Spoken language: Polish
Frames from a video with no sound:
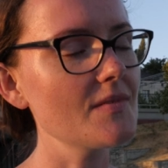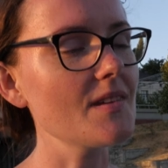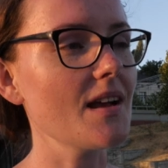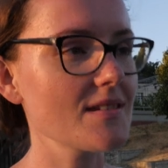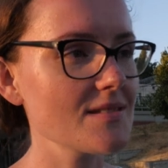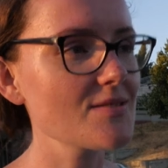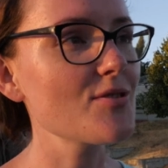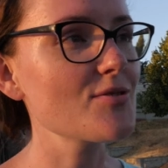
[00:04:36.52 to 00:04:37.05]

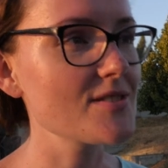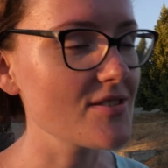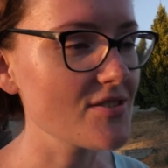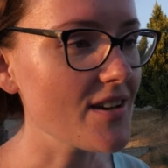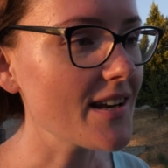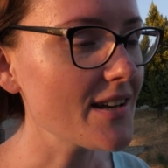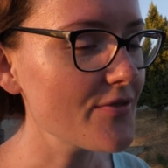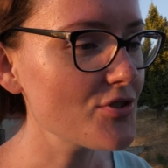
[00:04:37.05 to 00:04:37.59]
Tak, zgodzę
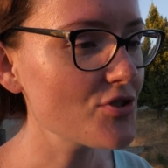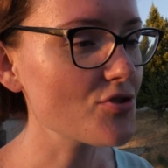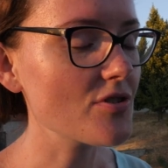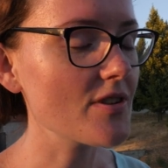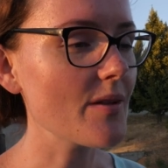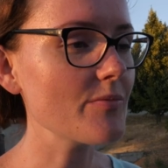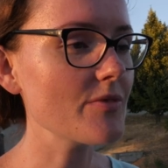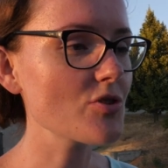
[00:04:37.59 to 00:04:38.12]
się, ale widzisz,
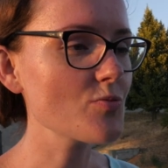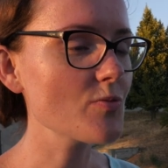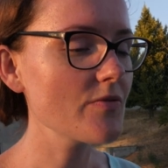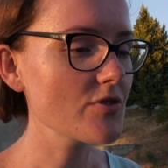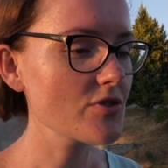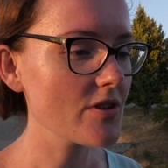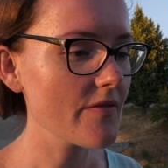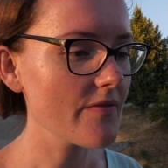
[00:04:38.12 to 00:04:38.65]
tam też
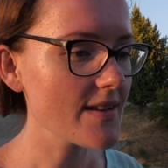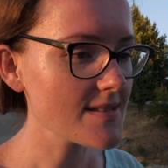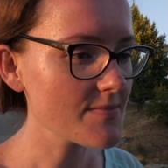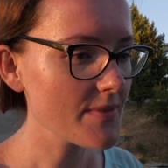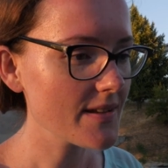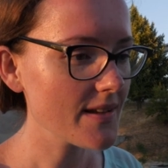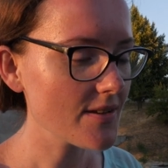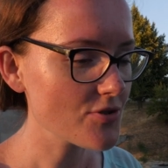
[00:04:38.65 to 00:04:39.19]
mówi, że
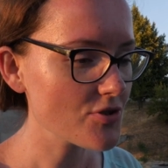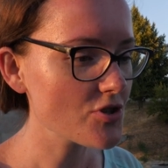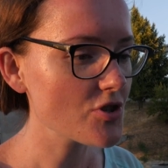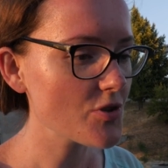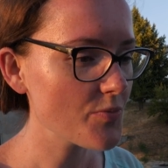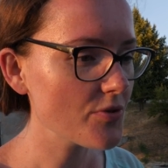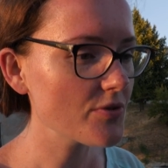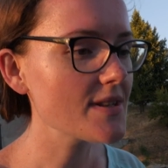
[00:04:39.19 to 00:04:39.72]
wezmę ten
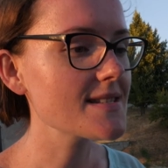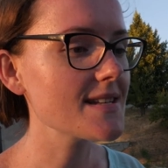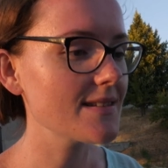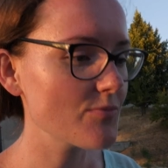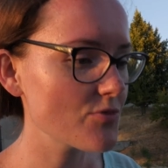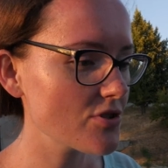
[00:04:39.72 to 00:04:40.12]
krzyż i pójdę za nim,